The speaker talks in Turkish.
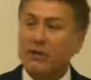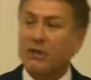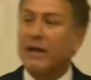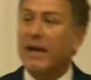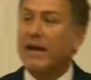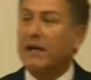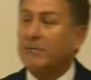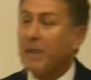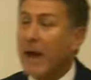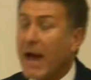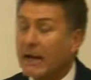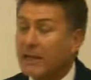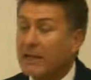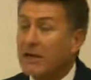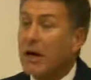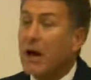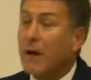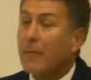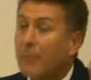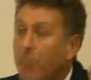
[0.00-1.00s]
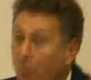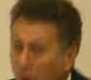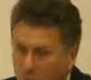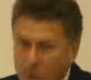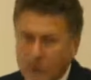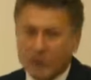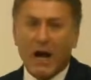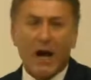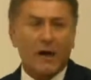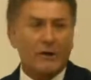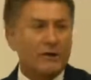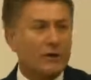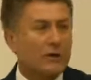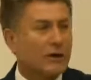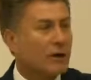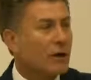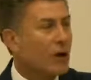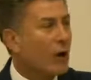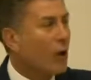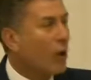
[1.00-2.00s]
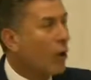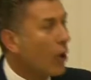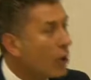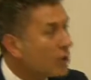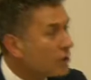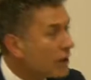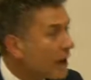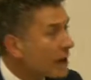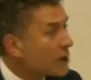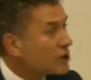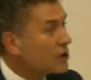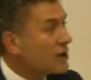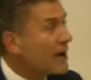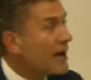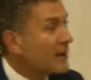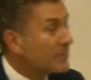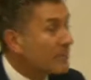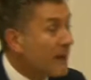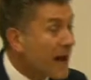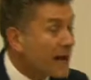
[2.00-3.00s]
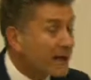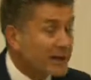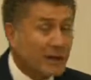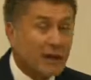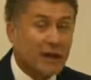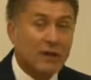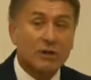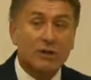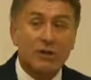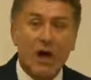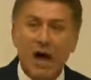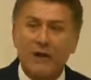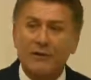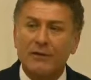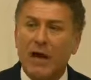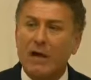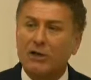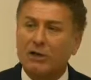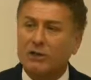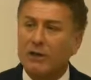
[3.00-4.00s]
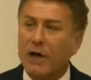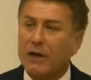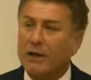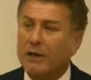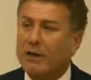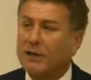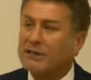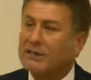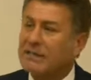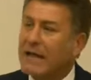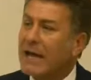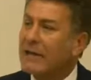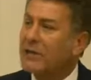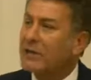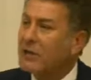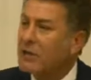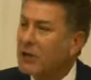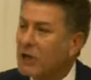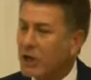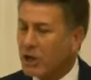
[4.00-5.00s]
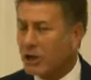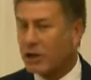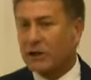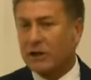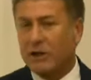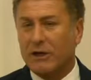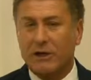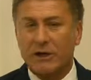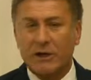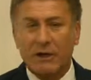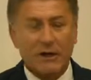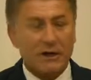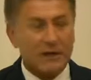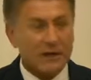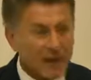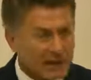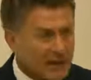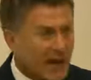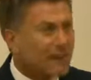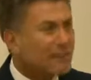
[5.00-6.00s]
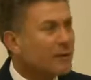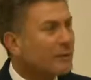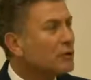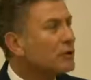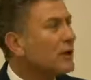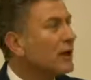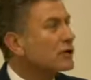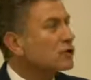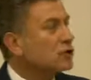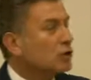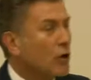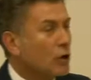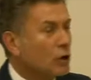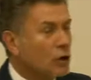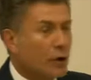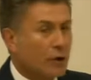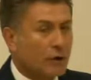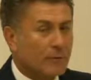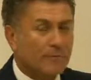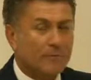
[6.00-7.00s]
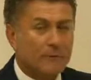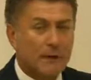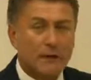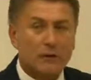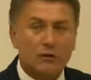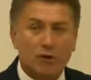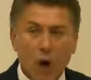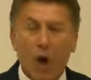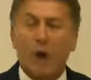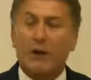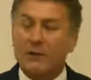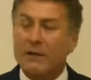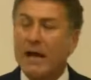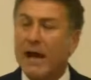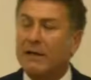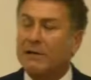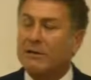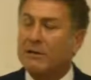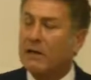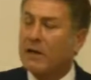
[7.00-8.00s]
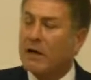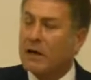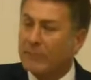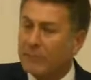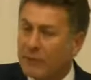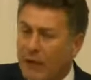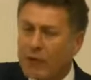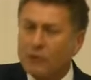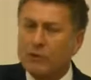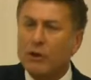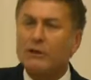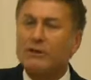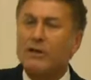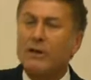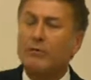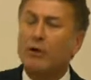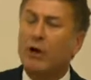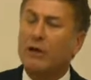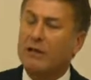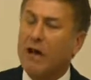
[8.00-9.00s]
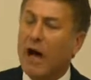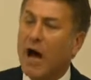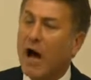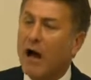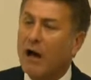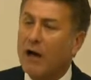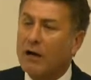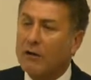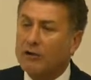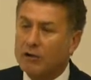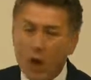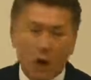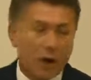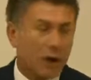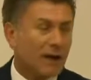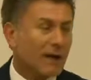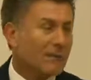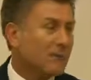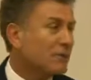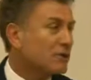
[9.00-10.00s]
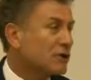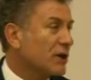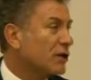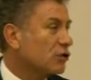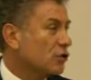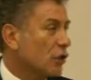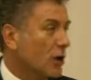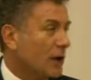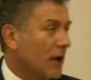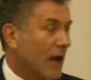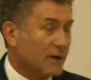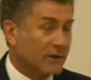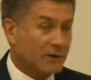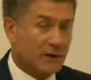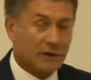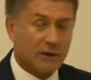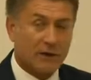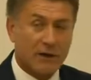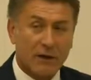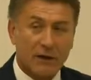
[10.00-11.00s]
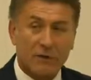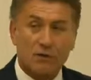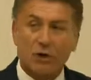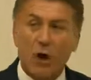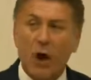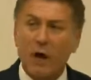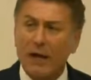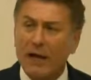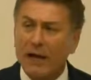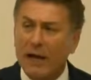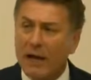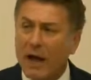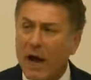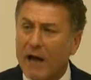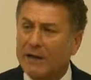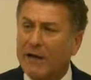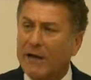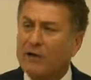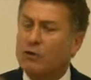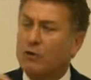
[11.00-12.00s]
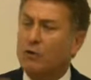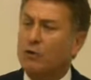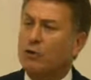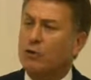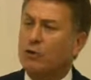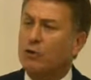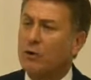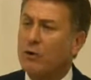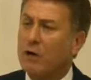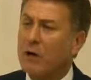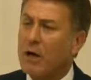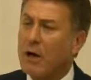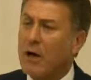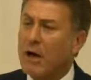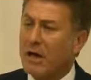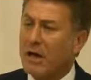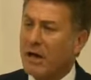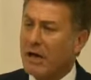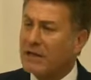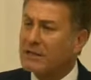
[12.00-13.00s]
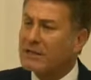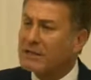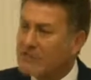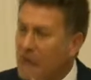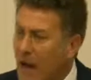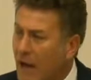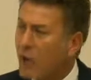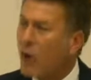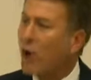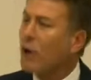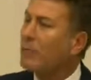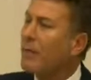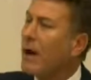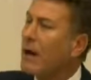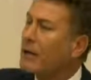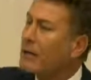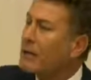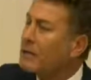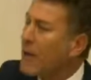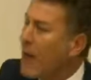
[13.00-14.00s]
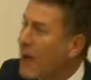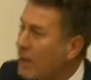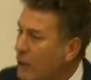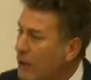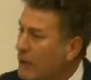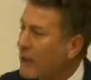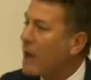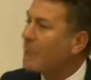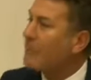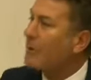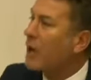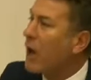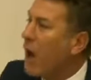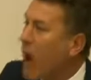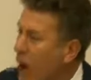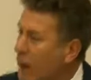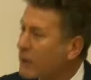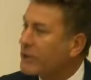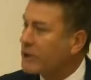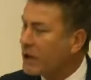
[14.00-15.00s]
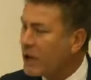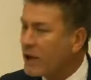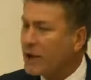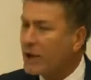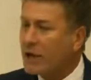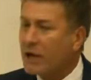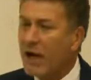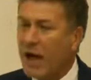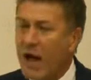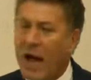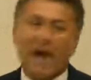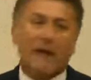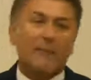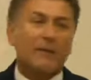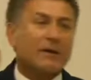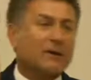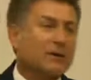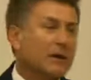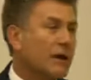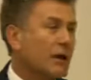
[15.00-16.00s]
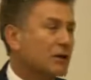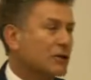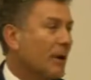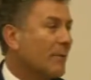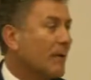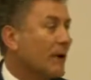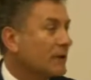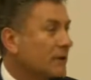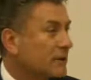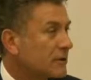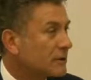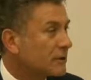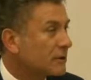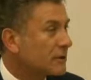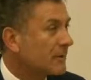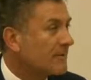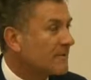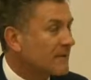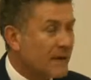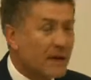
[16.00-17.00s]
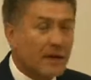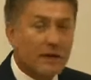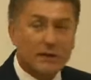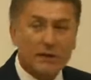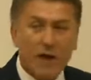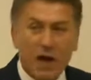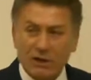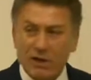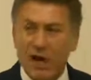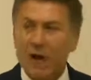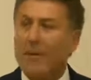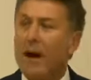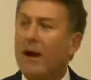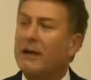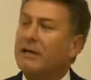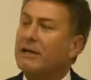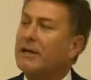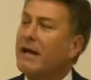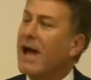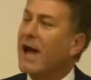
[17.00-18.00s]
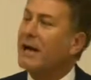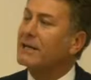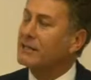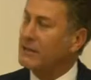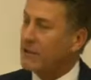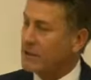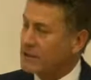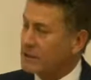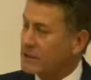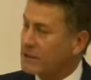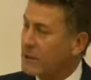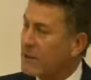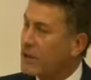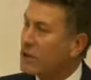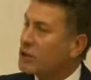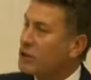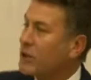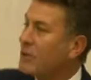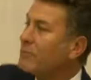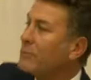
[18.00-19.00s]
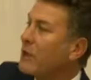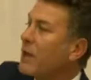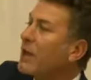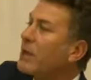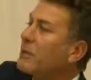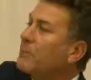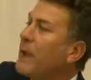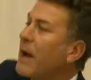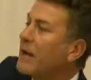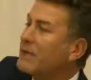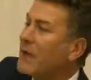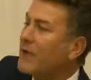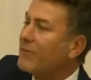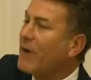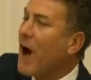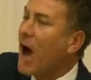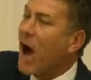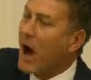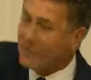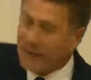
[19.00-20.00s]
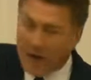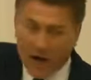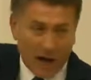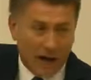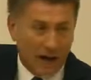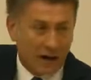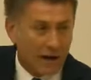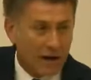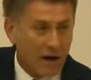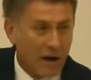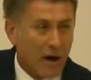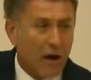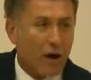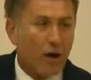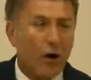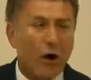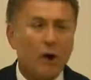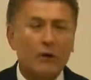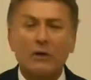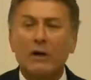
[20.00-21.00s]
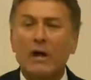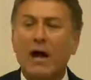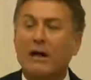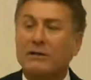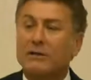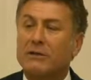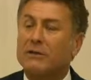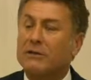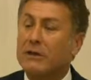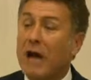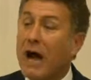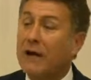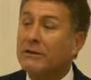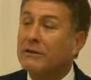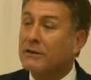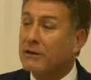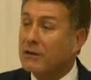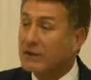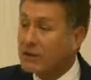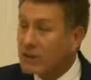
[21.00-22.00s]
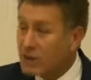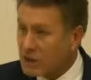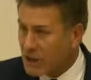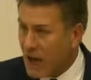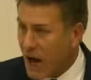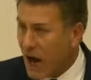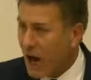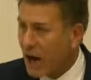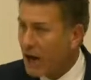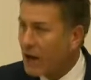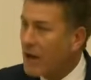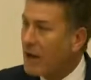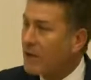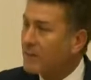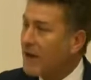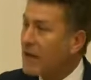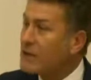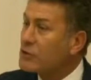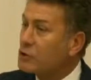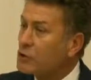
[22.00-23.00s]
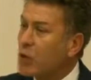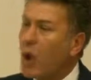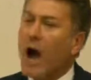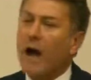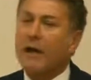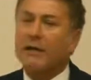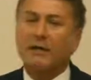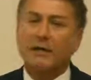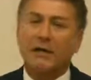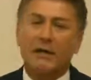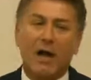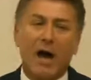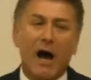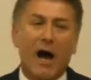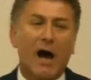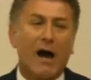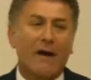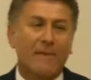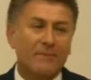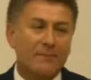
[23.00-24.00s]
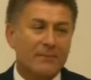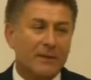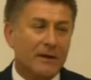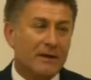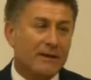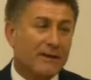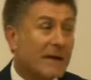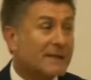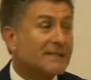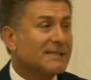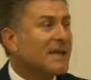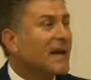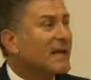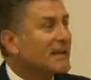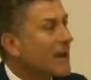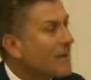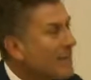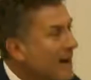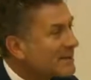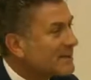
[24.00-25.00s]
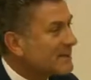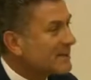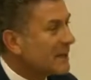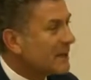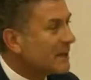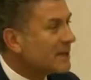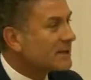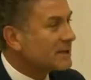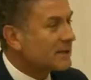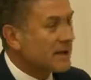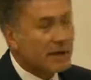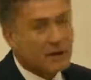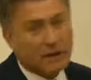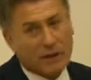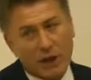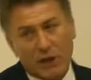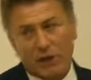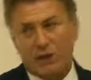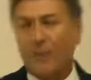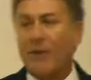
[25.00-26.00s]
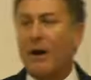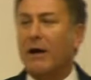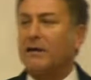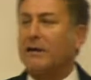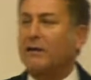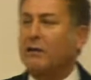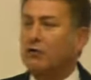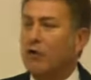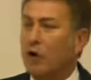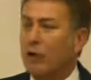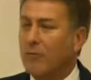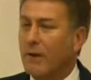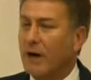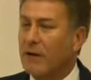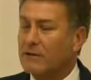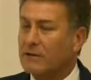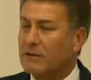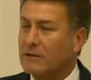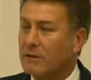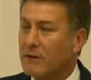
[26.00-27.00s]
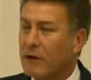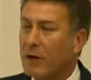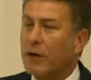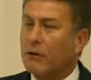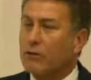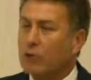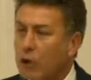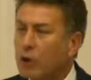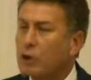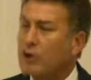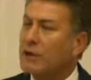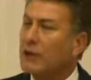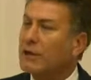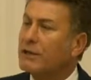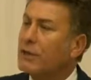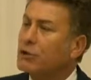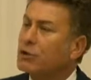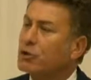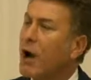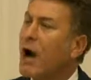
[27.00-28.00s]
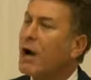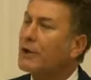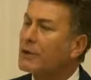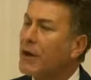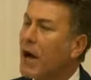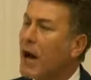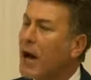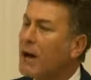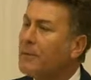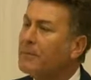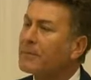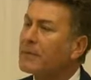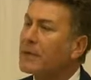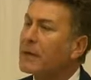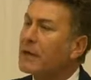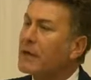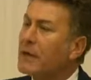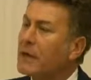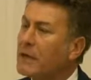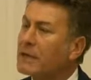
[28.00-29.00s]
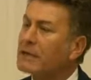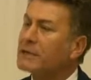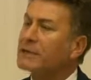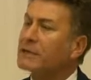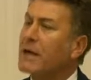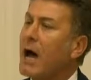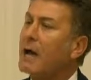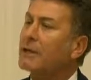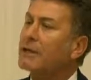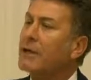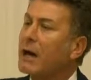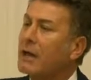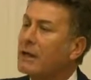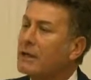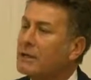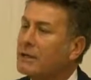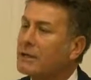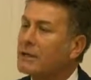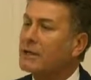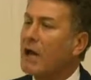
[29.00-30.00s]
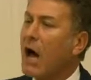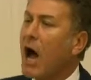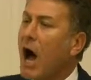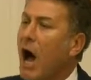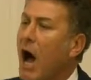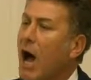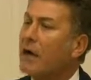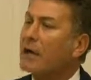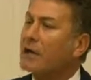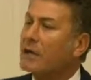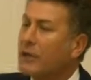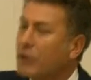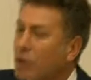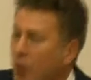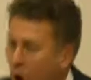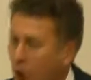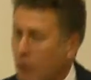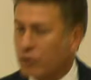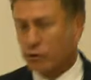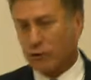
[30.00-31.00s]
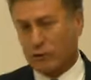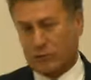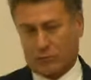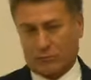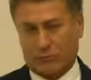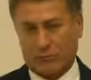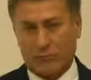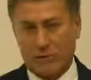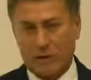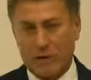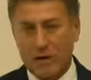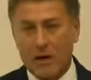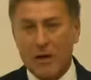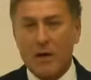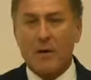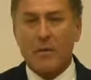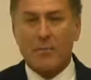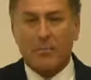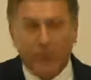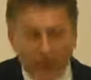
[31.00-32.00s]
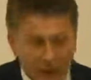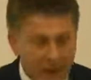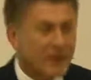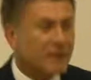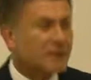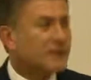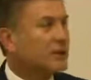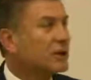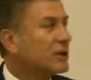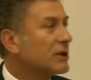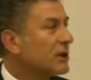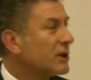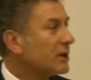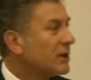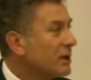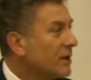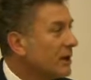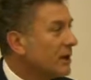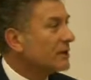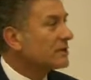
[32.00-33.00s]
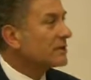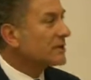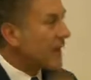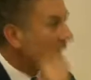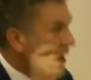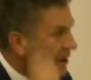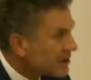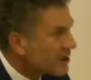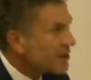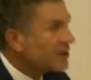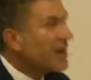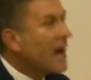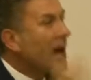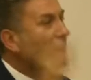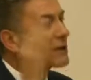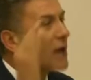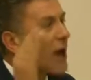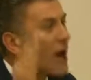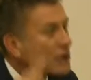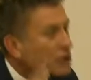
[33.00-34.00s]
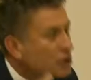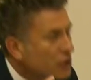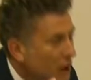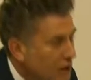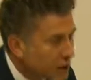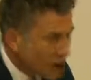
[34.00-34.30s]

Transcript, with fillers: için ekmek borsaydı. Onlar için ekmek yandaşlarının zenginliğiydi. Neden mi bunları söylüyorum? Çok net. Biraz önce burada çok önemli bir şey söylendi. Söylenen aynen şuydu. İnsan olmanın en önemli hakkı elbette yaşam hakkıdır. Yaşam hakkını eğer siz şimdilik bedava hava, onun ardından gıda ve su hakkıyla desteklemezseniz yaşam hakkınız olmaz. Türkiye'de şu anda insanların gıda hakkı yoktur. Biliniz ki zenginler de aç